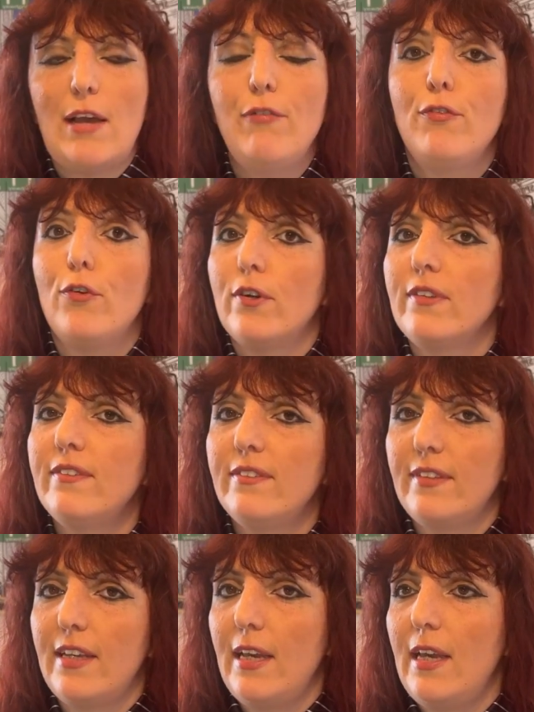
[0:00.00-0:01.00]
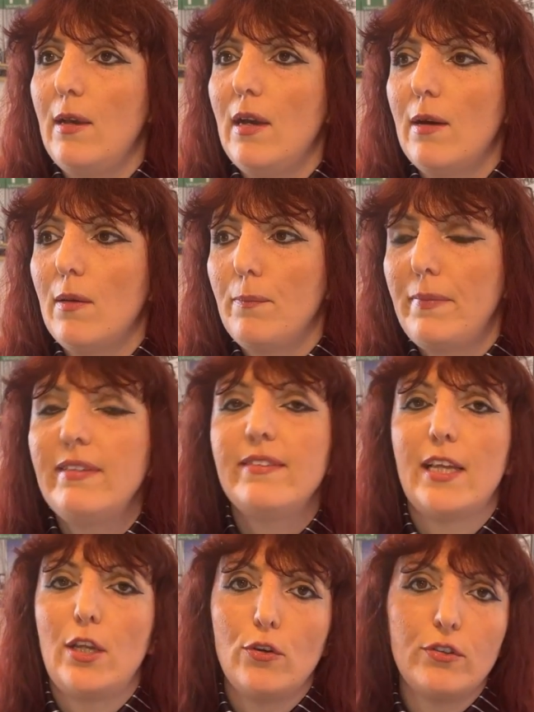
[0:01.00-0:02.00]
è forse
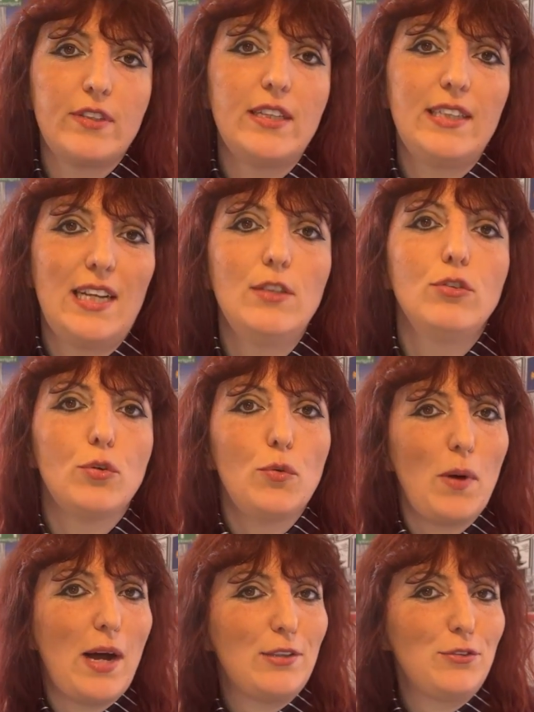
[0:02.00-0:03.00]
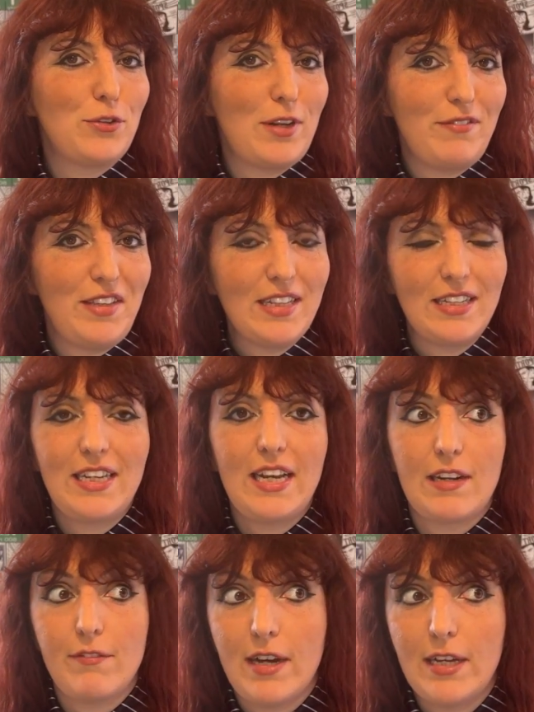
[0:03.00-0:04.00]
misteriosa tanto quanto la vita di
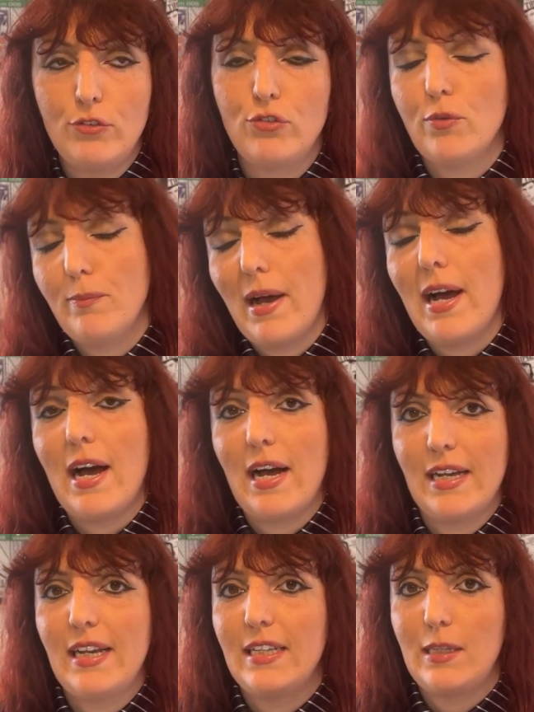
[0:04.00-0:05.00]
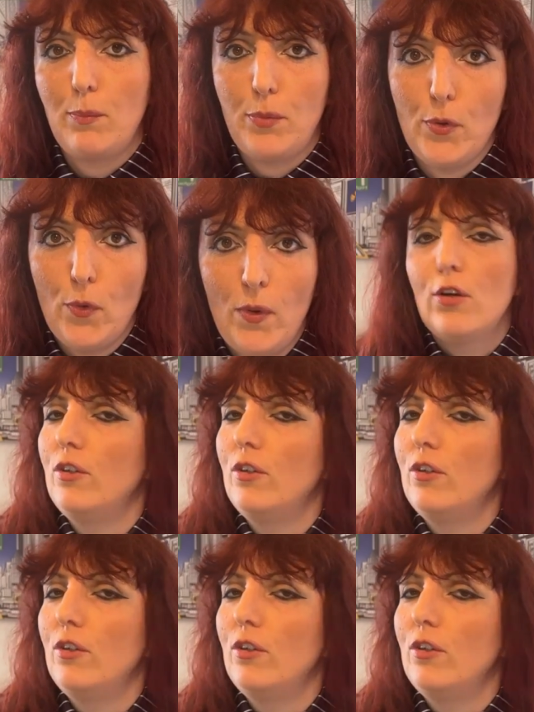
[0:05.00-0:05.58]
Caravaggio, ma anche di più.